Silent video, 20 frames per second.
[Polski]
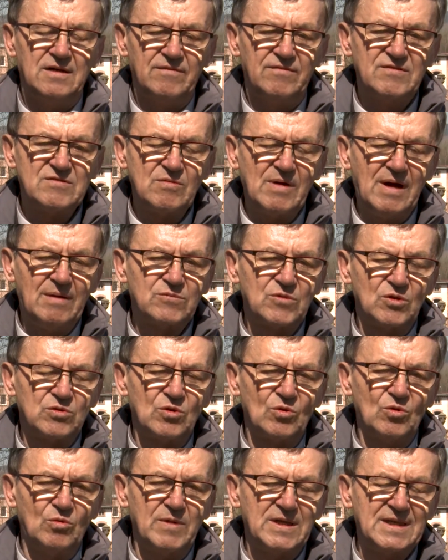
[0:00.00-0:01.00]
Wysłałem
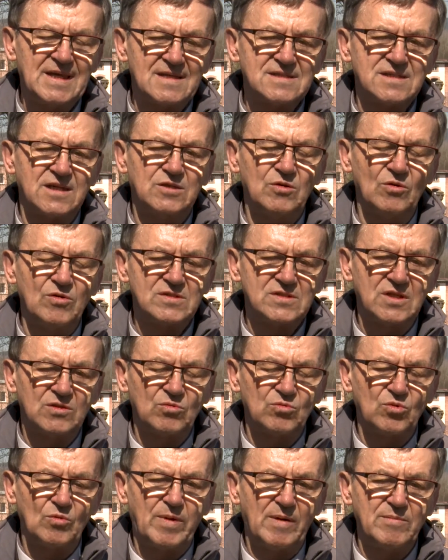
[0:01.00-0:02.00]
tą dokumentację do
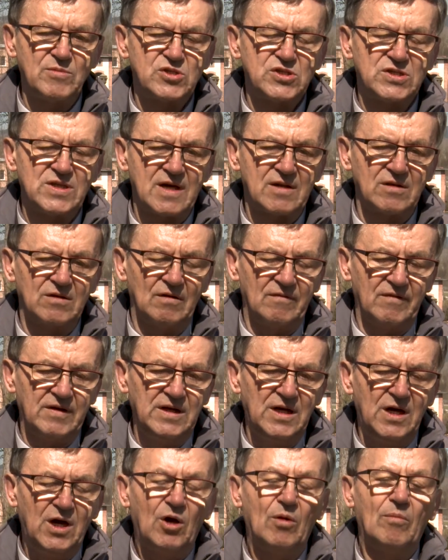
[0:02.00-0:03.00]
Instytutu Pamięci
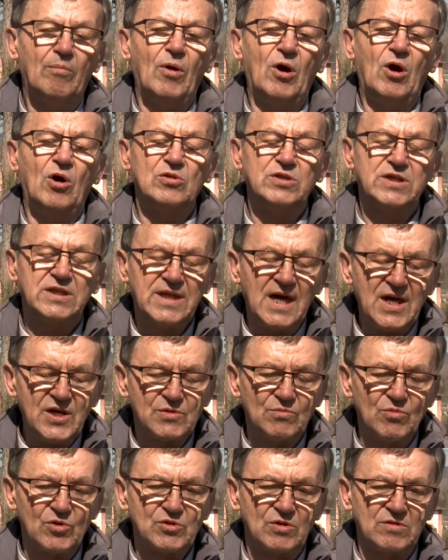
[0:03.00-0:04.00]
Narodowej, bo oni
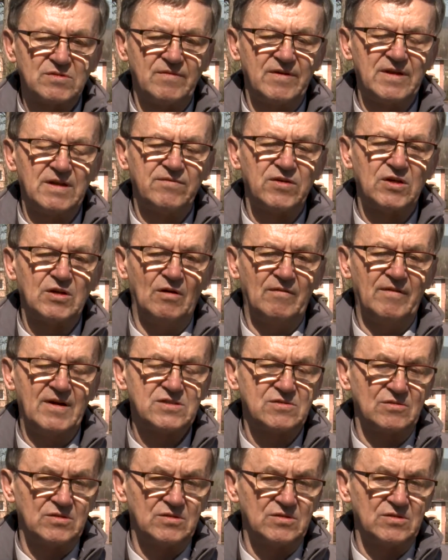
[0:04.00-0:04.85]
też muszą zweryfikować.